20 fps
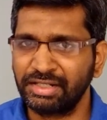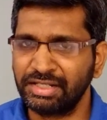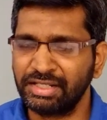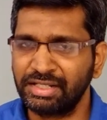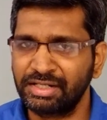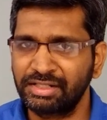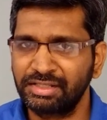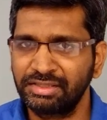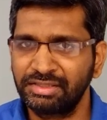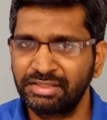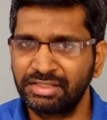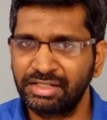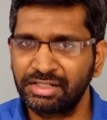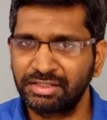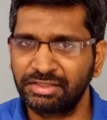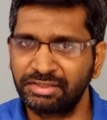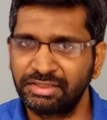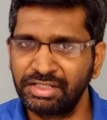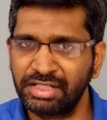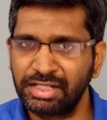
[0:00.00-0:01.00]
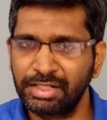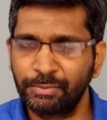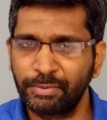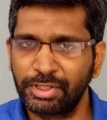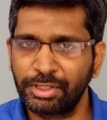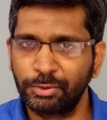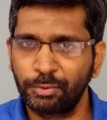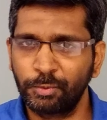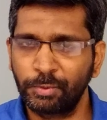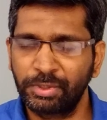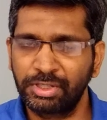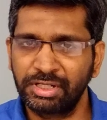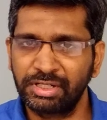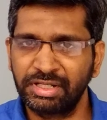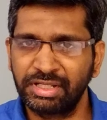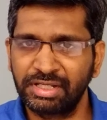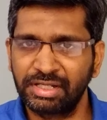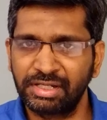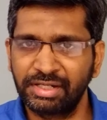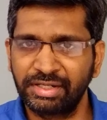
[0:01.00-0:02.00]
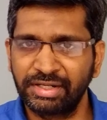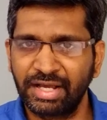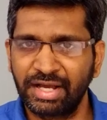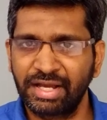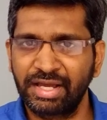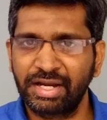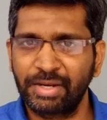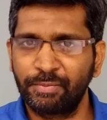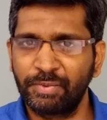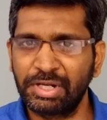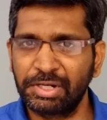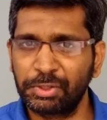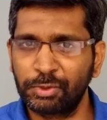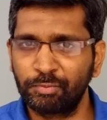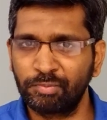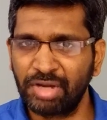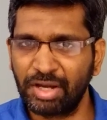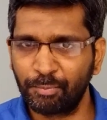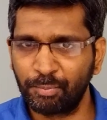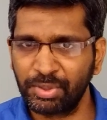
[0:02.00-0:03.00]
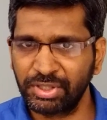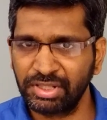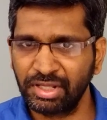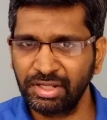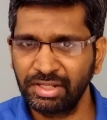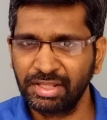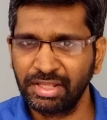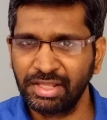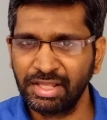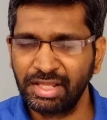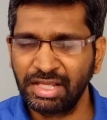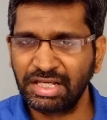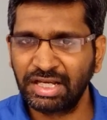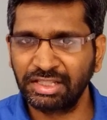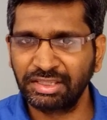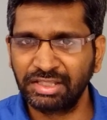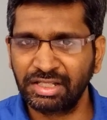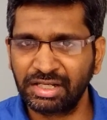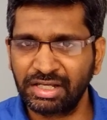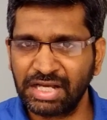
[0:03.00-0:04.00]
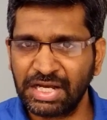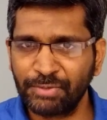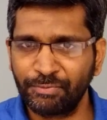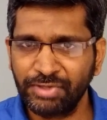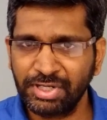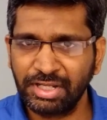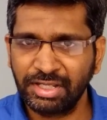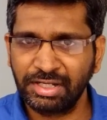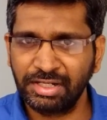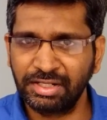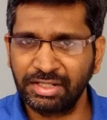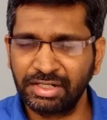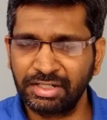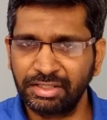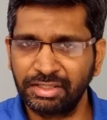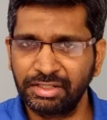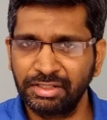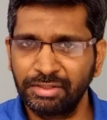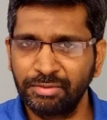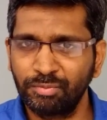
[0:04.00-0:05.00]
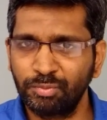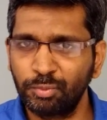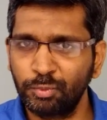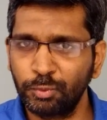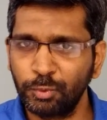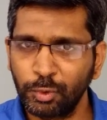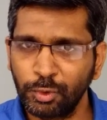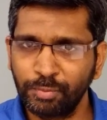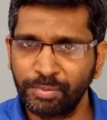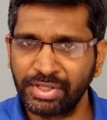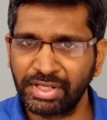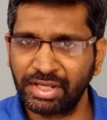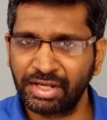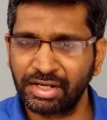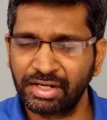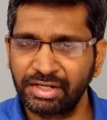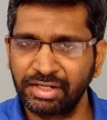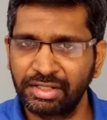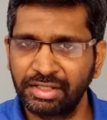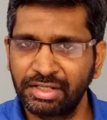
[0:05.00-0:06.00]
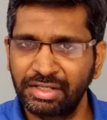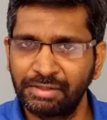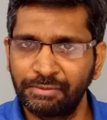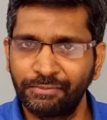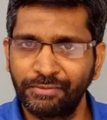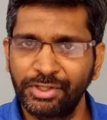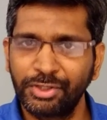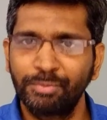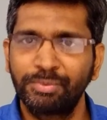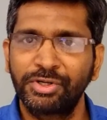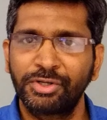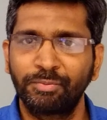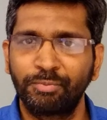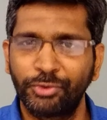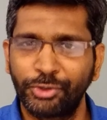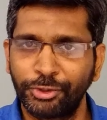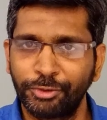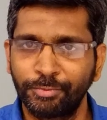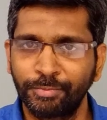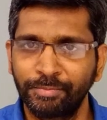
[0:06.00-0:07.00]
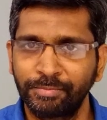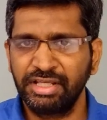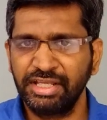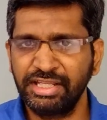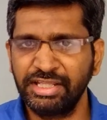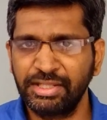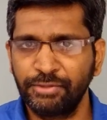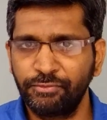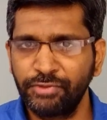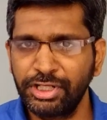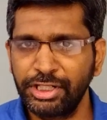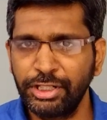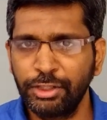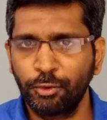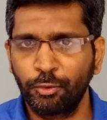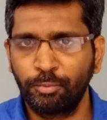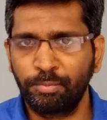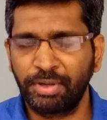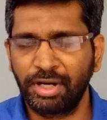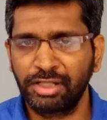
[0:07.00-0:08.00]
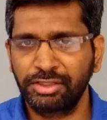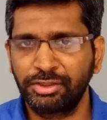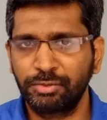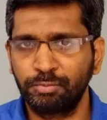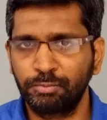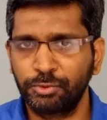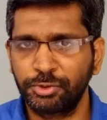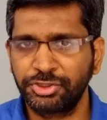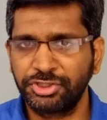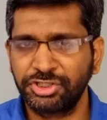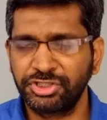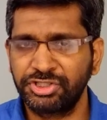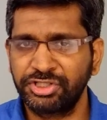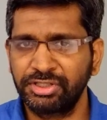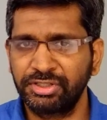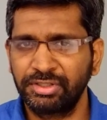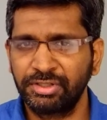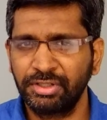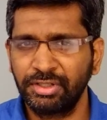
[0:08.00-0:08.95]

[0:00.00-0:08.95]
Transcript: நிரந்தர தீர்வை நோக்கி நீங்கள் நகர வேண்டும் அப்போதான் அந்த கவலையிலிருந்து முழுமையாக நீங்கள் விடுபட முடியும் இந்த வீடியோவை பார்த்து முடிச்சுட்டு